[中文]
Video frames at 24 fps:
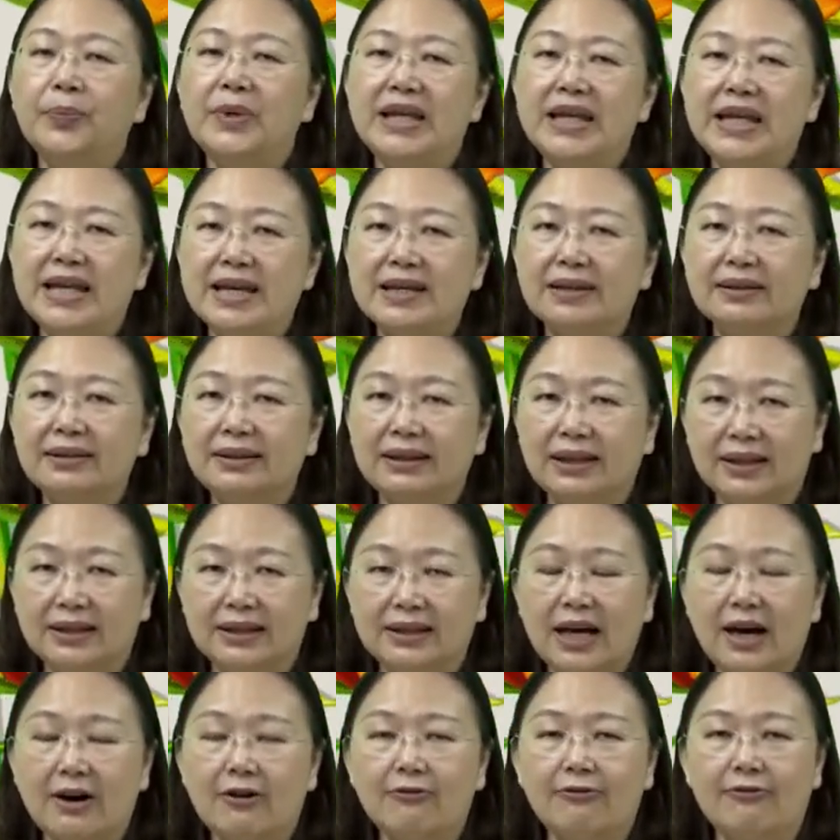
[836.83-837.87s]
应得
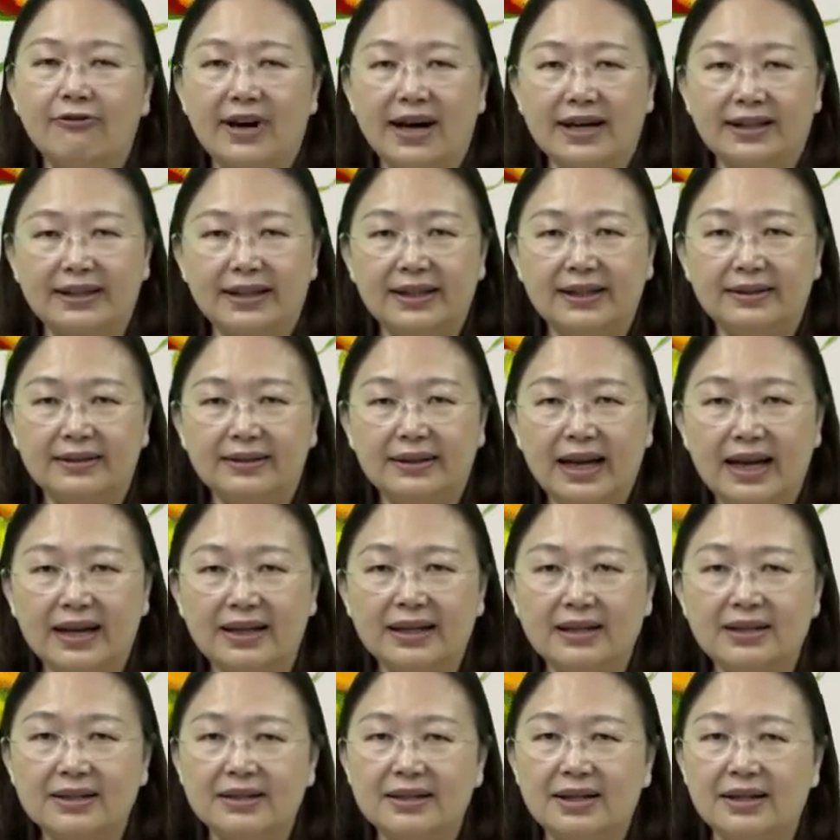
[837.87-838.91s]
到法定代
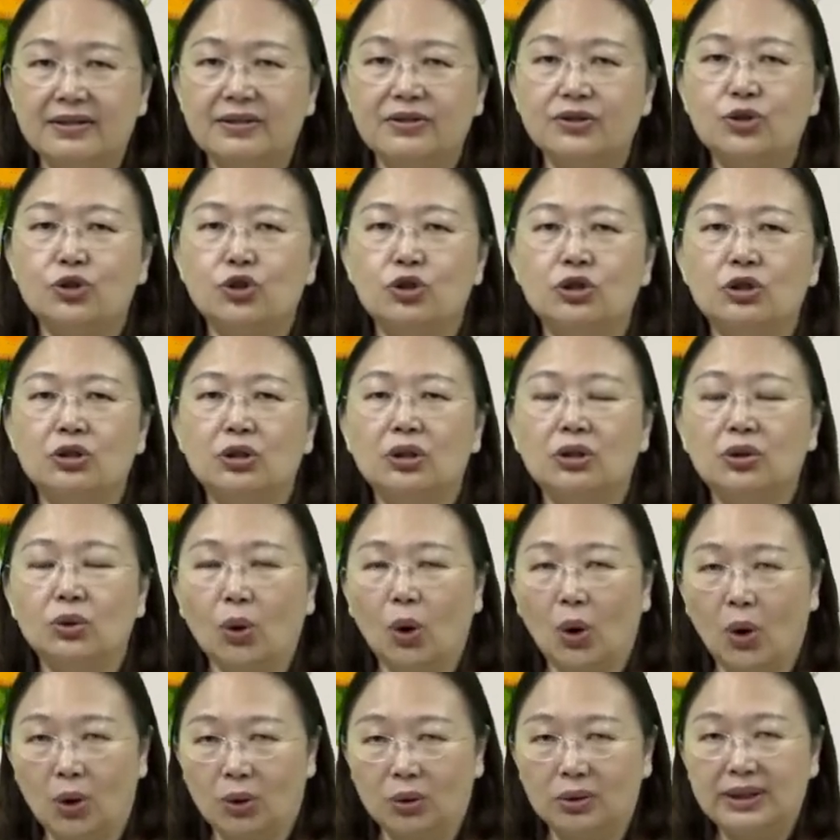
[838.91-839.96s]
理人之
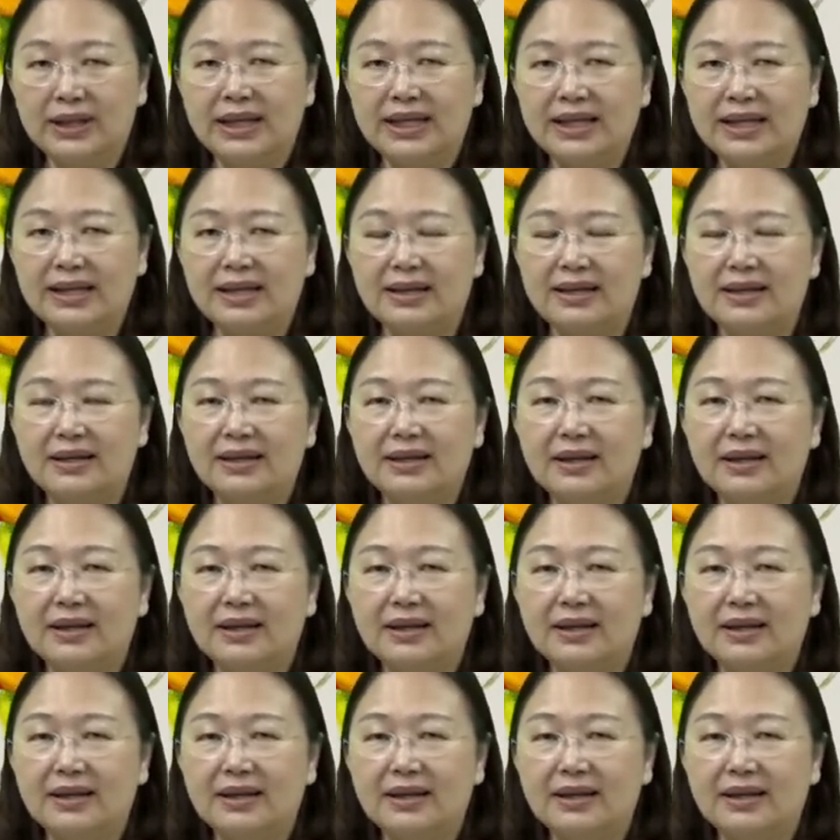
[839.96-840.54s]
同意。